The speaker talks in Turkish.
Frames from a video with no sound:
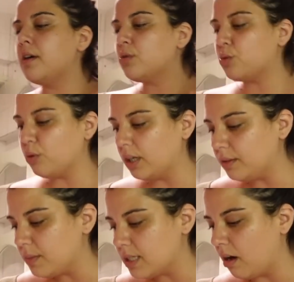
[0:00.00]

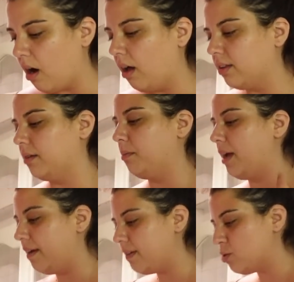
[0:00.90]
sularımızı aldım,
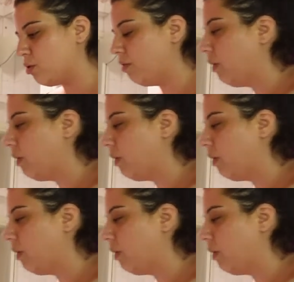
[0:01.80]
meyve suyu